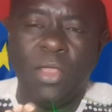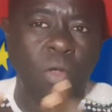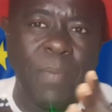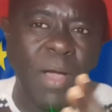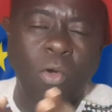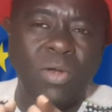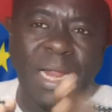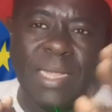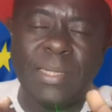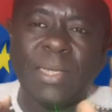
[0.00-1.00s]
Ils n'ont pas
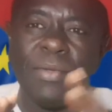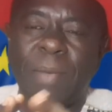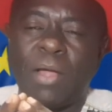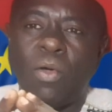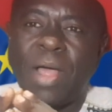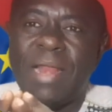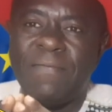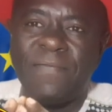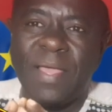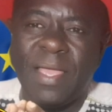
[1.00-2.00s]
condamné ce que Macron
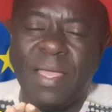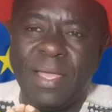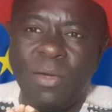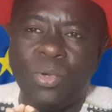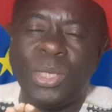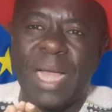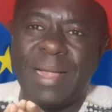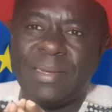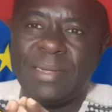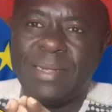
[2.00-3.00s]
allait faire au
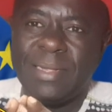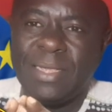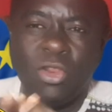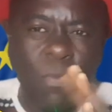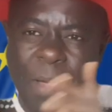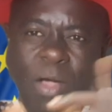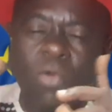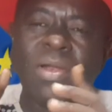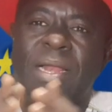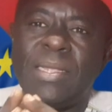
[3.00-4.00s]
Tchad. Ils n'ont pas
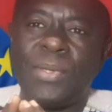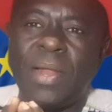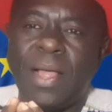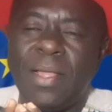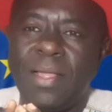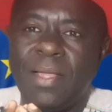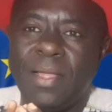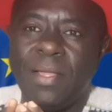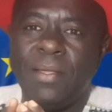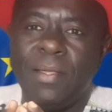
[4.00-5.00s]
condamné cela.
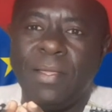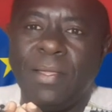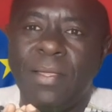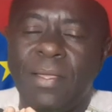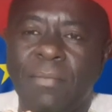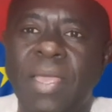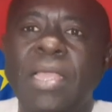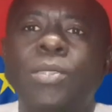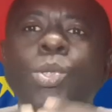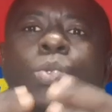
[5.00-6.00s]

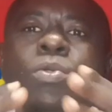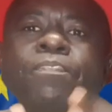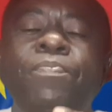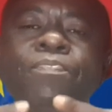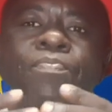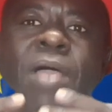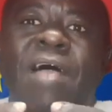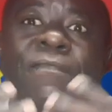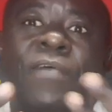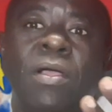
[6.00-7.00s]
Mais ils,
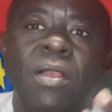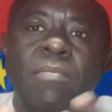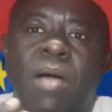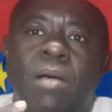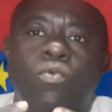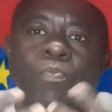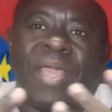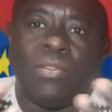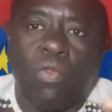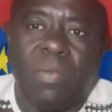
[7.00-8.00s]
aveuglement ou
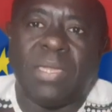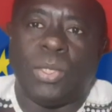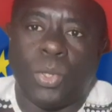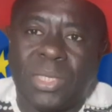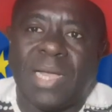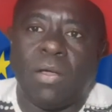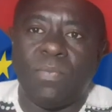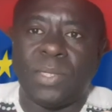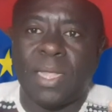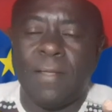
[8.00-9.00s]
bêtement, disons ça
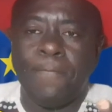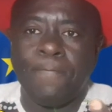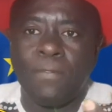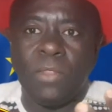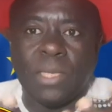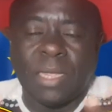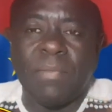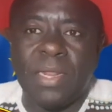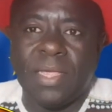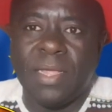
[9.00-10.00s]
comme ça, des
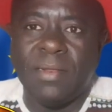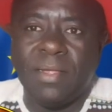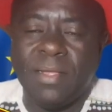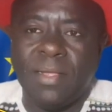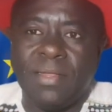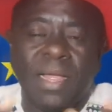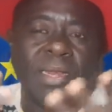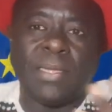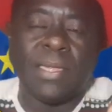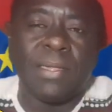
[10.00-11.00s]
Américaines
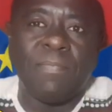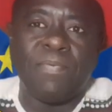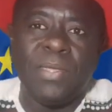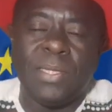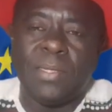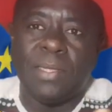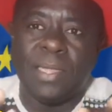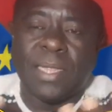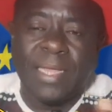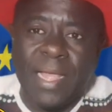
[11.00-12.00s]
dans les entreprises
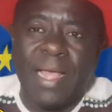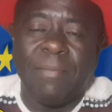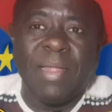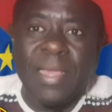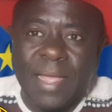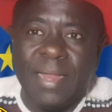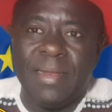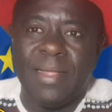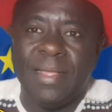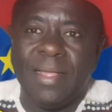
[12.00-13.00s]
guerrières
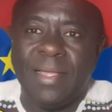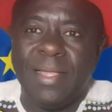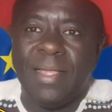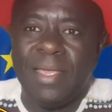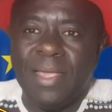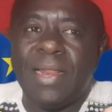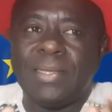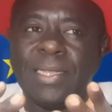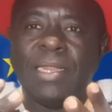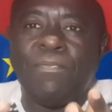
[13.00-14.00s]
américaines. Et
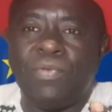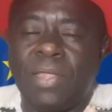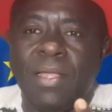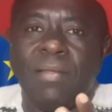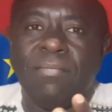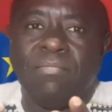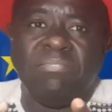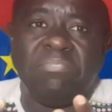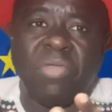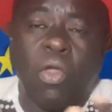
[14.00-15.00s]
là, ces députés
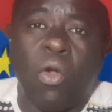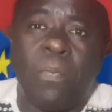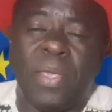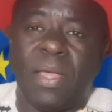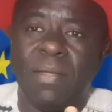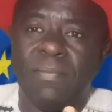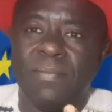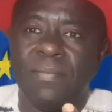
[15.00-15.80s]
européens